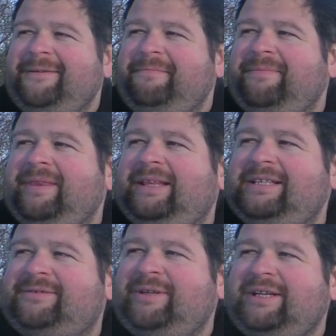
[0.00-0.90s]

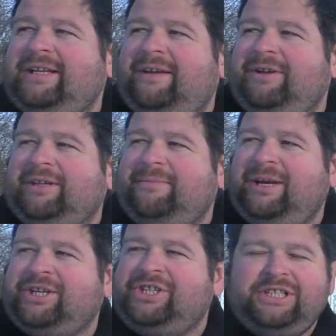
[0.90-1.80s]
Действительно, наверное,
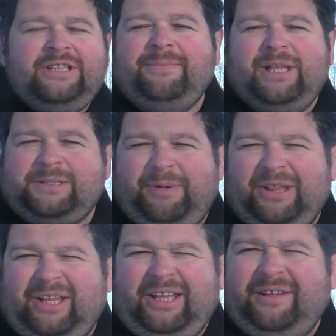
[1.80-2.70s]
моя жизнь не была
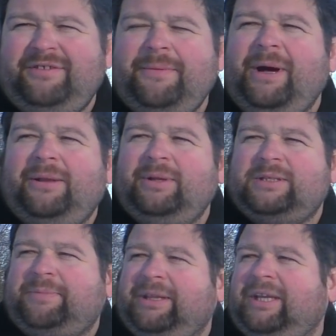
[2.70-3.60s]
спонтанна. В ней мало
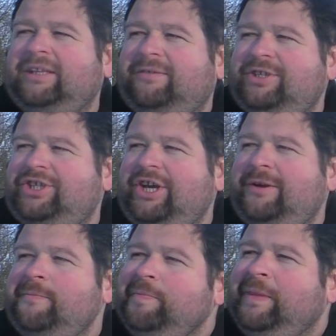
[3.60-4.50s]
было спонтанных
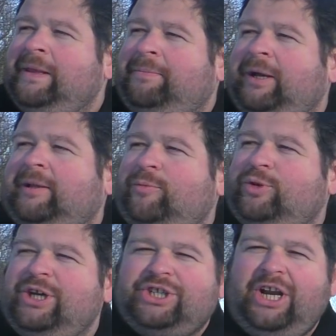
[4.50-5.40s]
вещей.
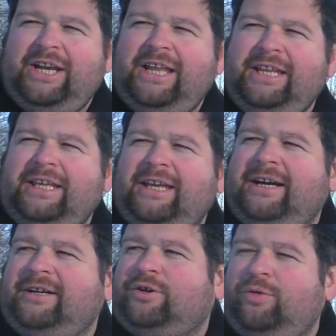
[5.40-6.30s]
Поэтому у тех же оленей
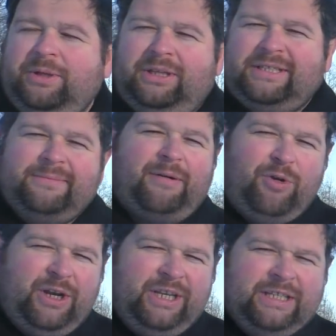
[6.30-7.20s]
я, кроме
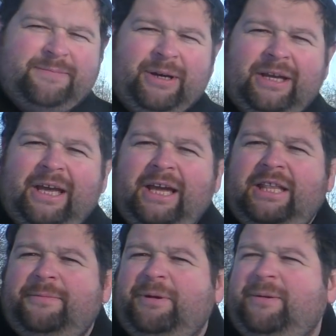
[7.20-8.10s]
самого оленизма,
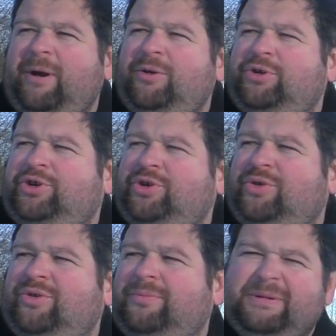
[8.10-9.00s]
не понимаю
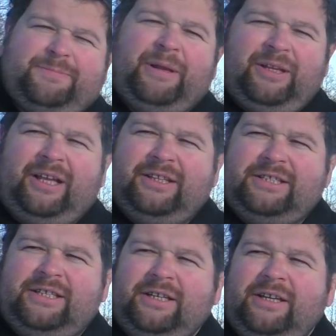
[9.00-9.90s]
еще по
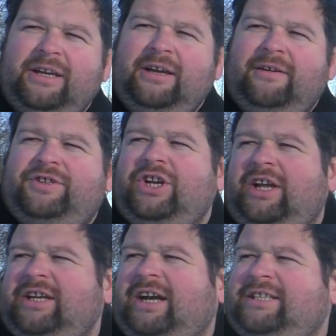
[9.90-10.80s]
спонтанности.
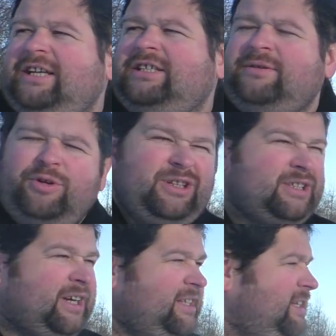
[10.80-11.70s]
Вчера не хотел, сегодня
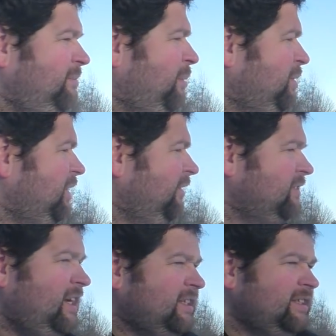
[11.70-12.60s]
захотел, побежал
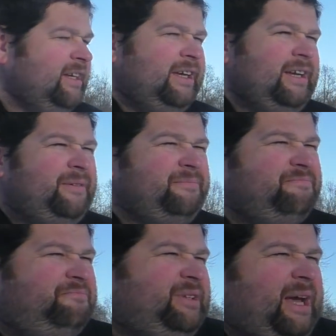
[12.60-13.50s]
в ЗАГС.
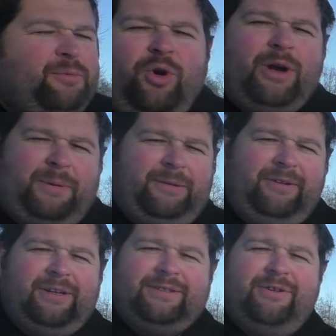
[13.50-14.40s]
Я многое
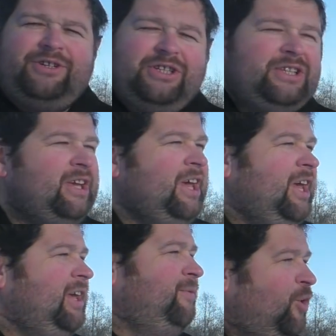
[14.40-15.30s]
предвидел в своей жизни.
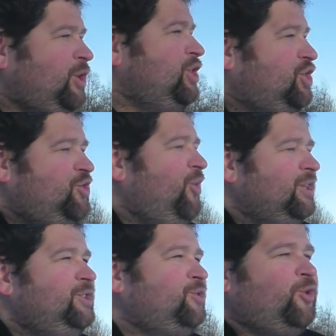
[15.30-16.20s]
И вот
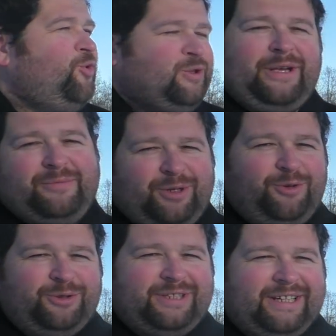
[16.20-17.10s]
еще один круг
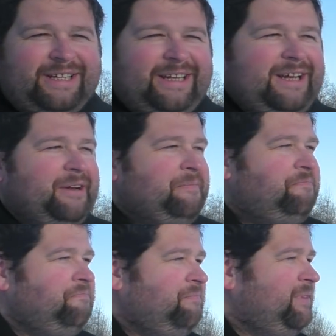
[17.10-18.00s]
замкнулся.
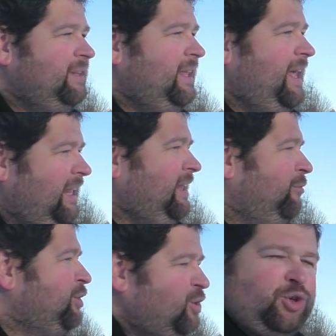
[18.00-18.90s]

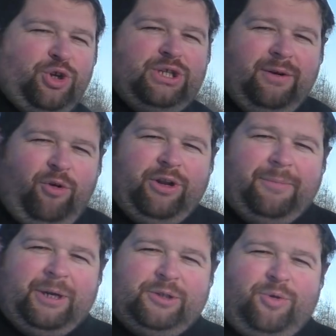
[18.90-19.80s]
Это вот то, что
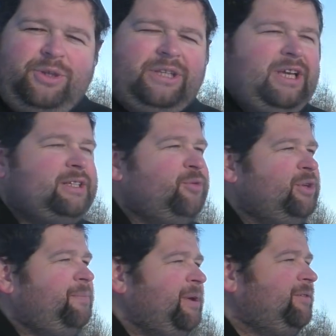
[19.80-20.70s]
сегодня происходит. Я
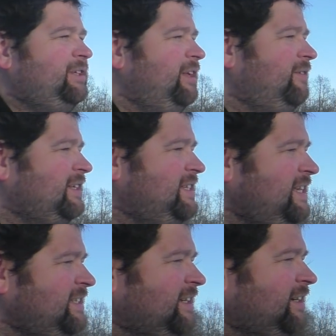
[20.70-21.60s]
сегодня первый день в
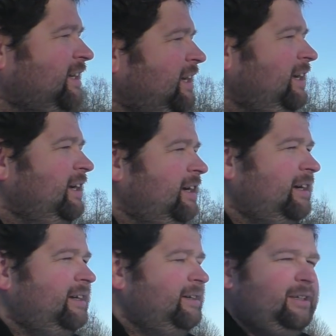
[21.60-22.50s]
разъездах.
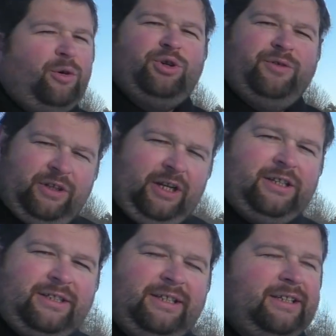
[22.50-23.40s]
Э, я уже
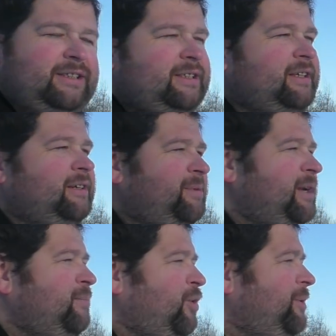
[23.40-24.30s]
встретил встретился с э,
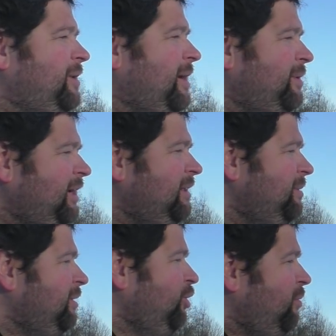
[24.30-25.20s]
бронебойными
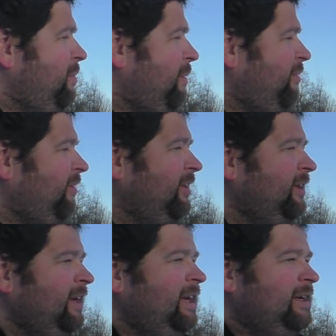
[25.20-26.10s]
комрадами, дома
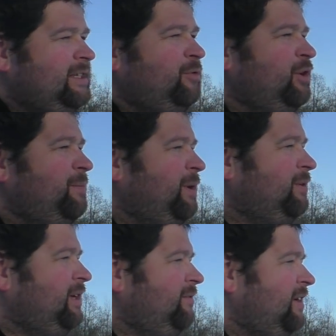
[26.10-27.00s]
побывал. Сегодня
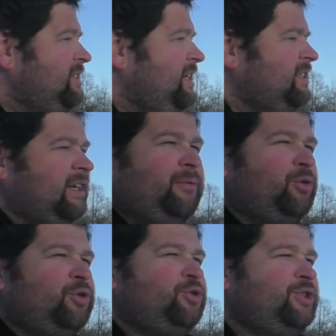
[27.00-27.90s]
первый день в разъездах. И
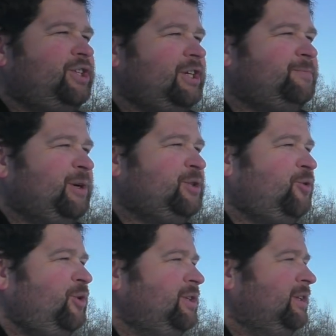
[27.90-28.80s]
вот то, что сейчас
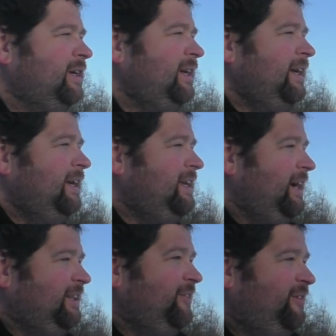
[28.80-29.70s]
происходит,
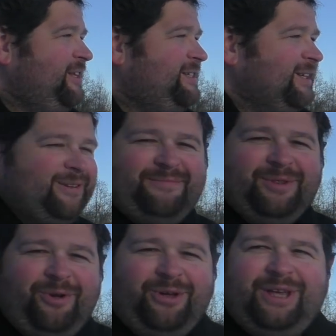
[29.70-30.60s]
я это видел
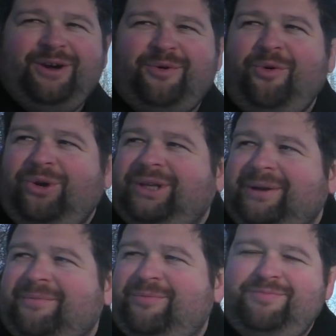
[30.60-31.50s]
многие
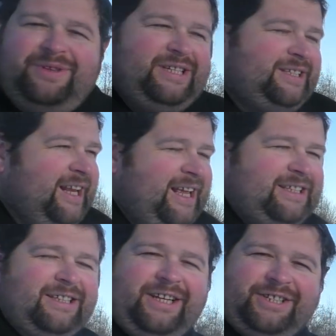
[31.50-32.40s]
годы,
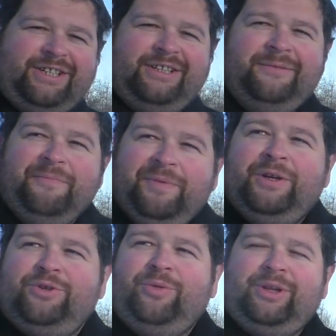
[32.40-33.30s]
десятилетия даже,
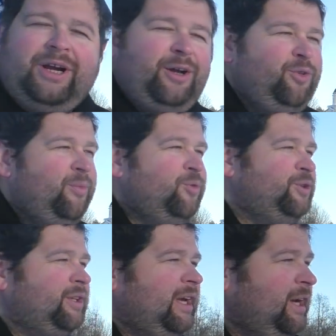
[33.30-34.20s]
что вот так оно и
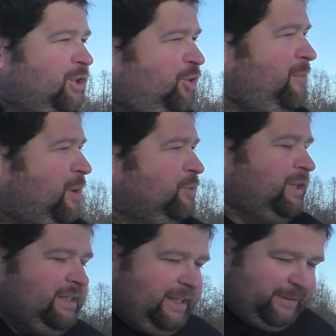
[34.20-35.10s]
будет. Что могу
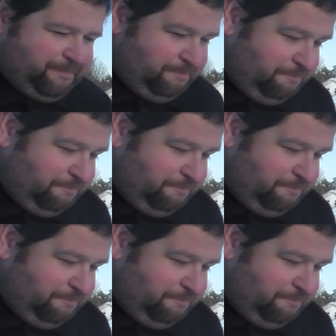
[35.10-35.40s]
сказать?